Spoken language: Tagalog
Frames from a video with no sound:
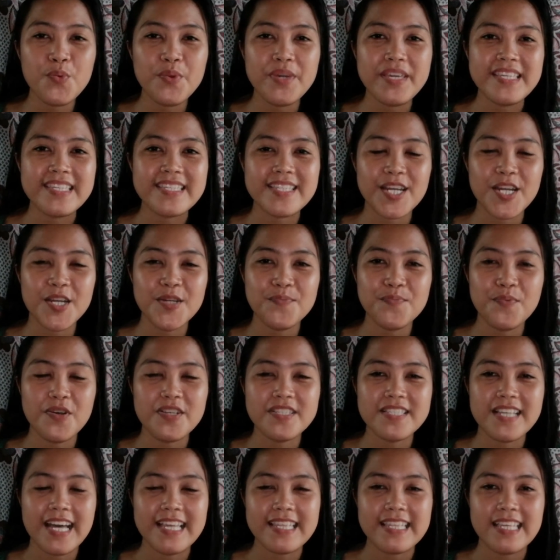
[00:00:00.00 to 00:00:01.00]
start po
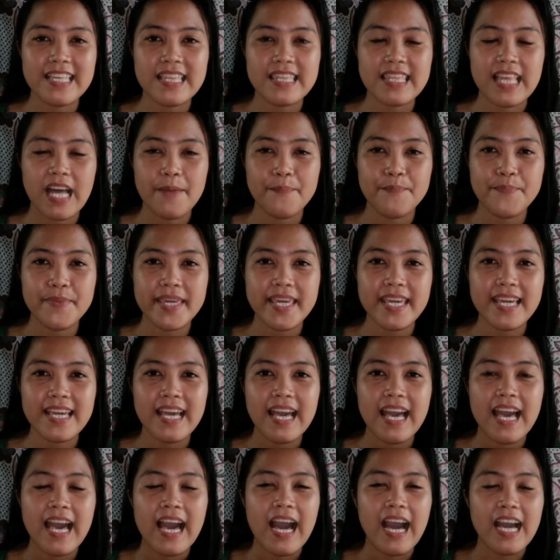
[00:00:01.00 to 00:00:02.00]
sa ating topic,
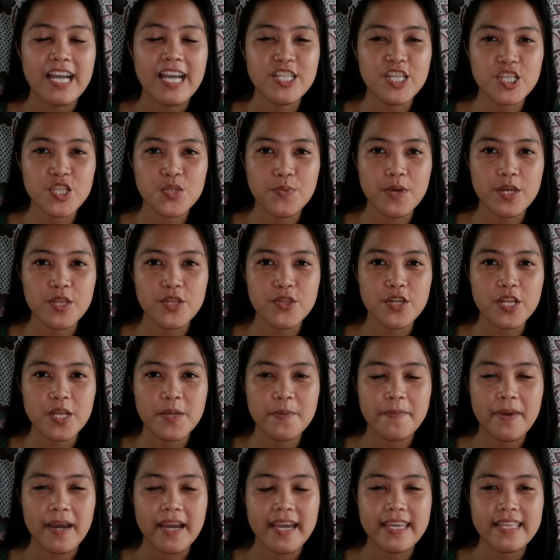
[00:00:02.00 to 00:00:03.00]
I just want to
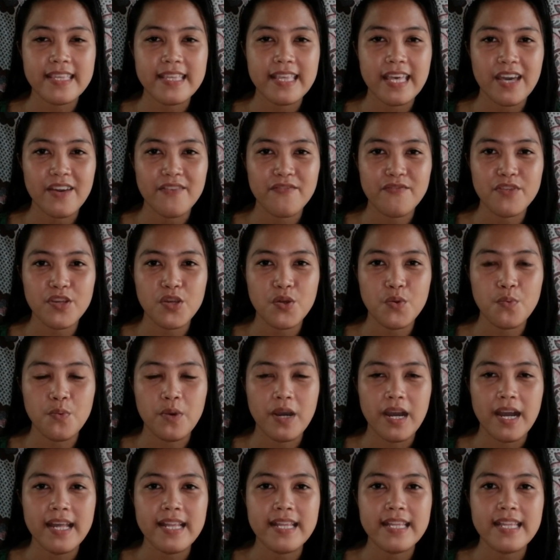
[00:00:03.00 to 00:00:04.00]
remind
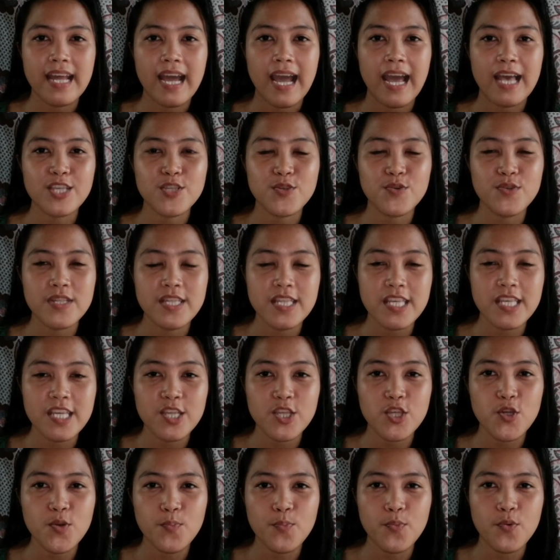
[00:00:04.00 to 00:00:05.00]
everyone na sundin
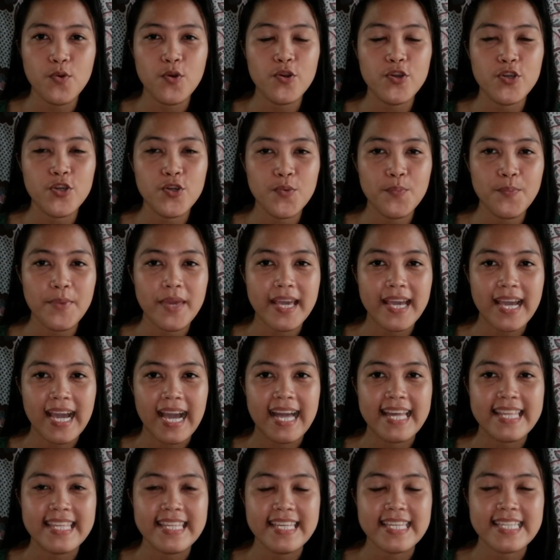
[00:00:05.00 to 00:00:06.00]
nyo po yung
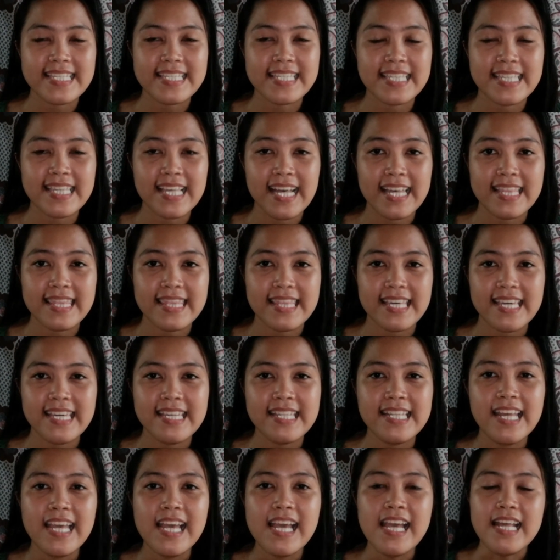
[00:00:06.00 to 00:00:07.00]
mechanics natin
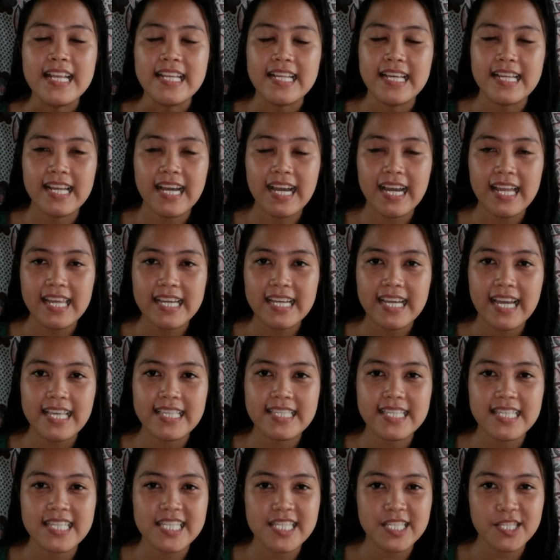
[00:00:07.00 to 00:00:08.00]
na nakalagay sa
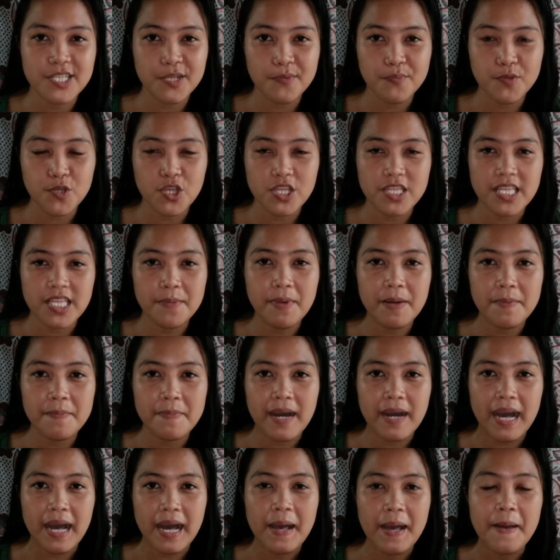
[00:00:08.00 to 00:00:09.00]
description sa
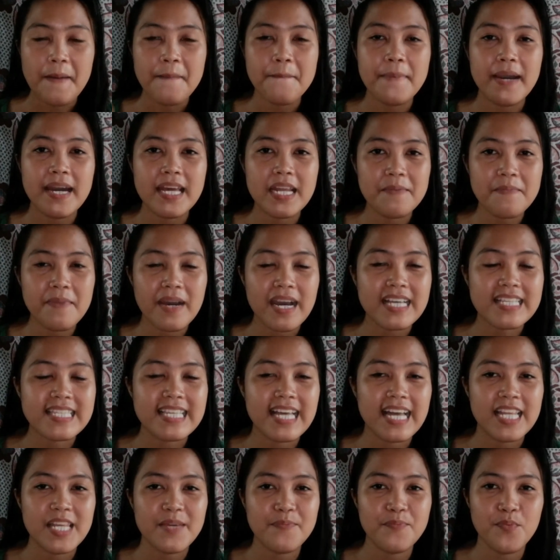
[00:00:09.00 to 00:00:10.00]
baba para
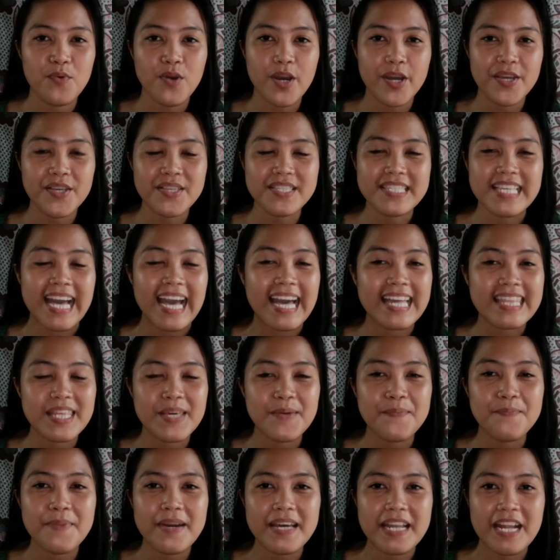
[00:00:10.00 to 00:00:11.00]
makasali po kayo sa ating
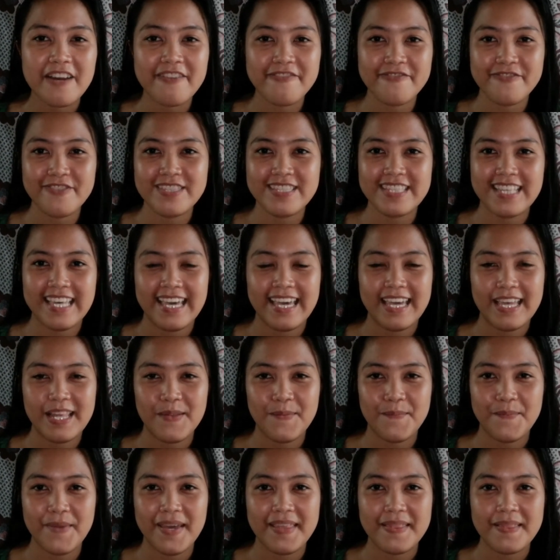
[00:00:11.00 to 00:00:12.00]
paraffol na
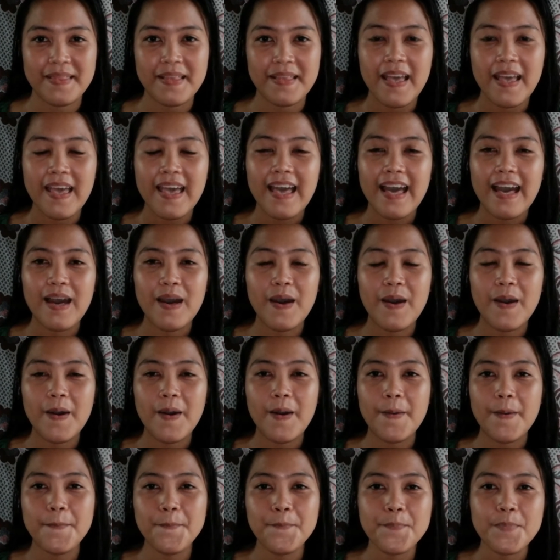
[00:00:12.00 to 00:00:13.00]
helmet. Um,
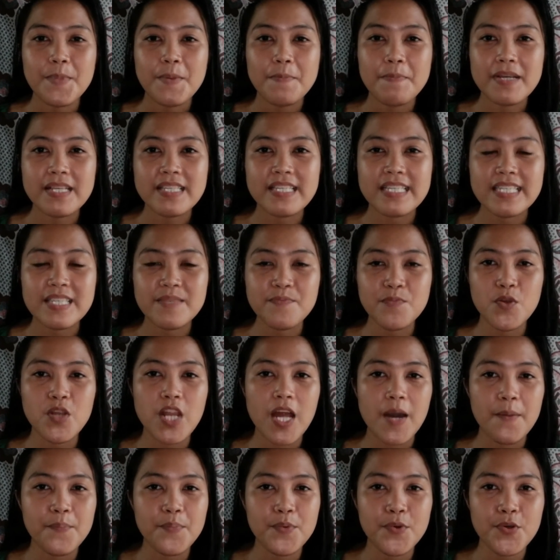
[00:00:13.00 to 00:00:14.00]
magsisimula
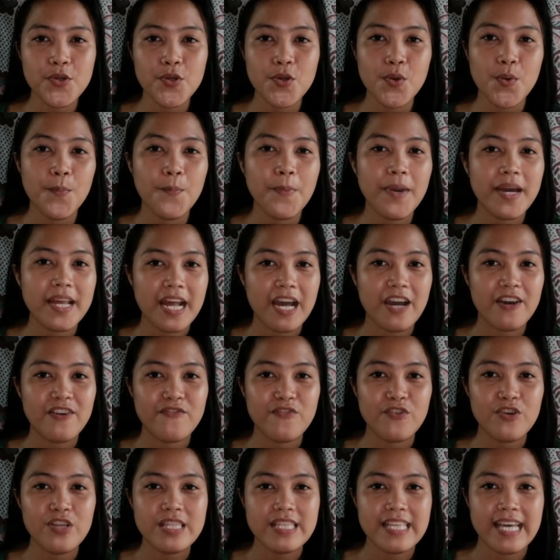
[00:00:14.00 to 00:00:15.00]
po yung
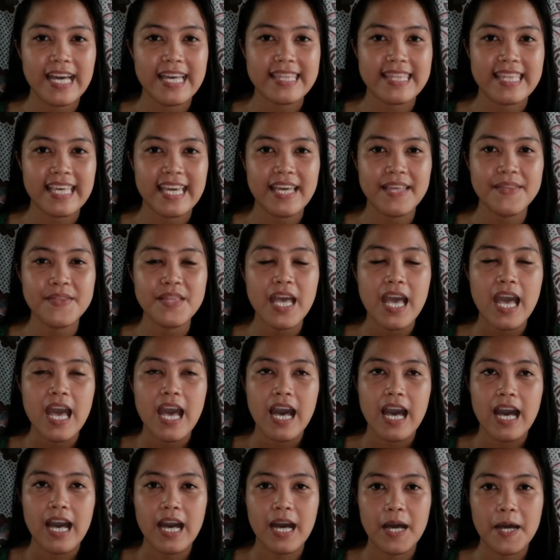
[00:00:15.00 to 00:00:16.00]
paraffol natin
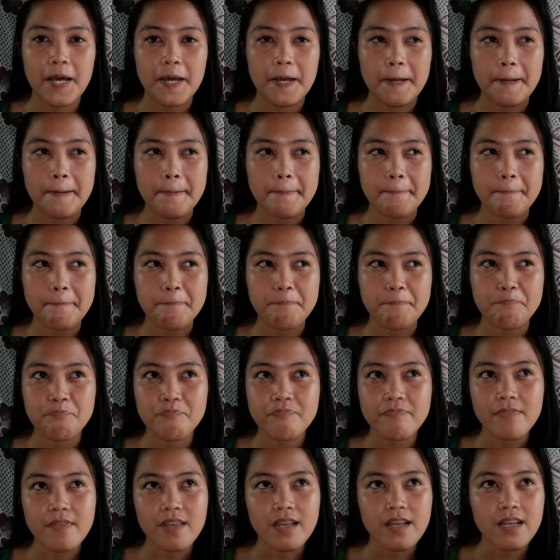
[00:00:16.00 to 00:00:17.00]
um,
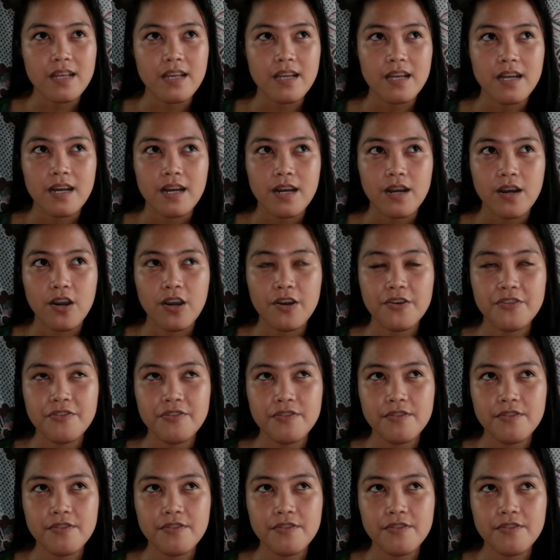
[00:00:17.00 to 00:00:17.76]
on